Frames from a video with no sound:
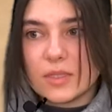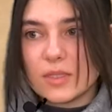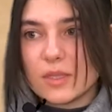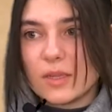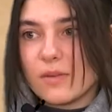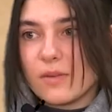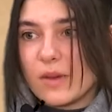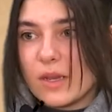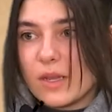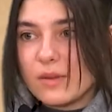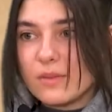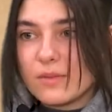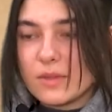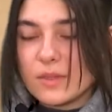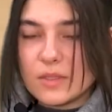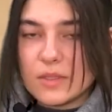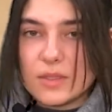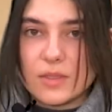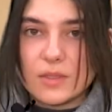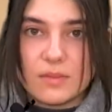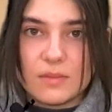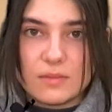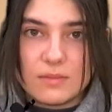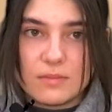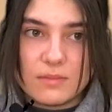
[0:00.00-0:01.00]

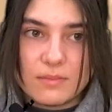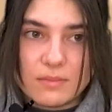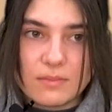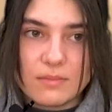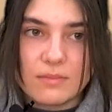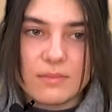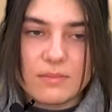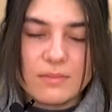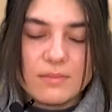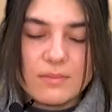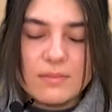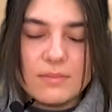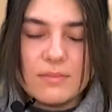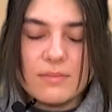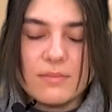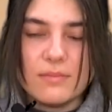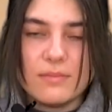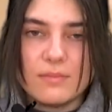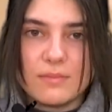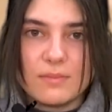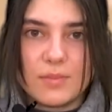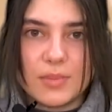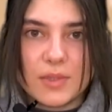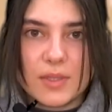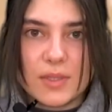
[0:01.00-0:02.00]
разговаривать. Э,
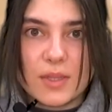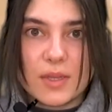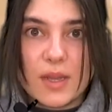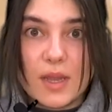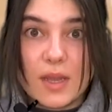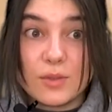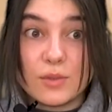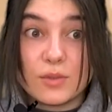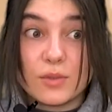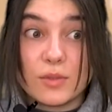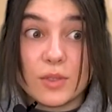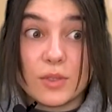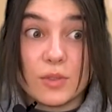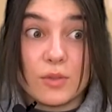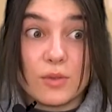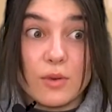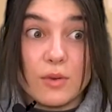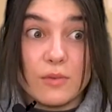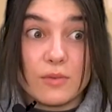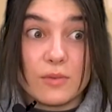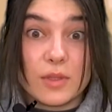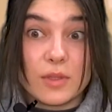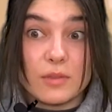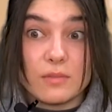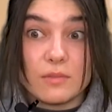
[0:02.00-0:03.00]
предлагаю
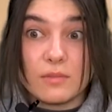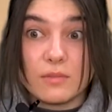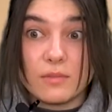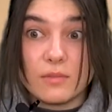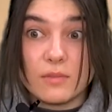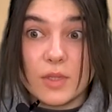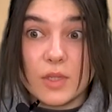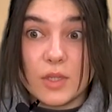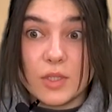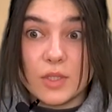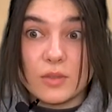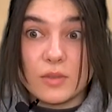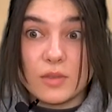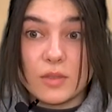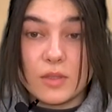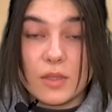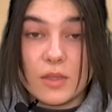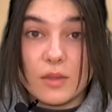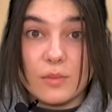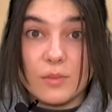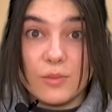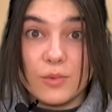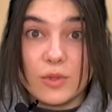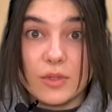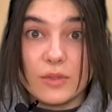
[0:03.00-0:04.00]
стажировки даже с
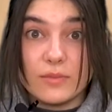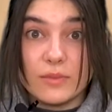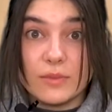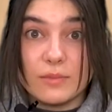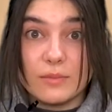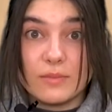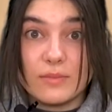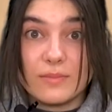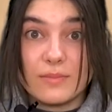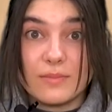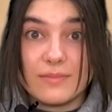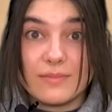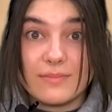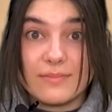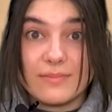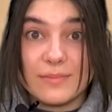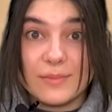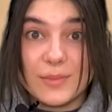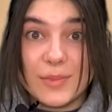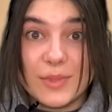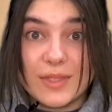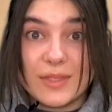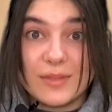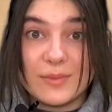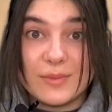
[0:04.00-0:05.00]
таким уровнем.
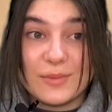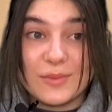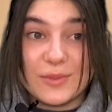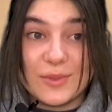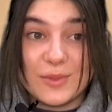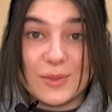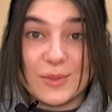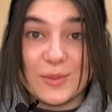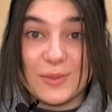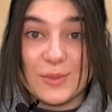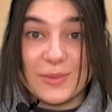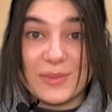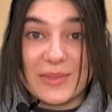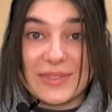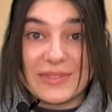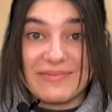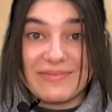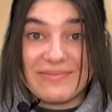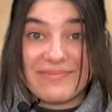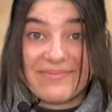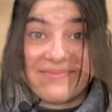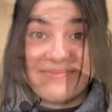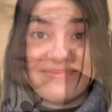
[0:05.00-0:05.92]
Поэтому все супер.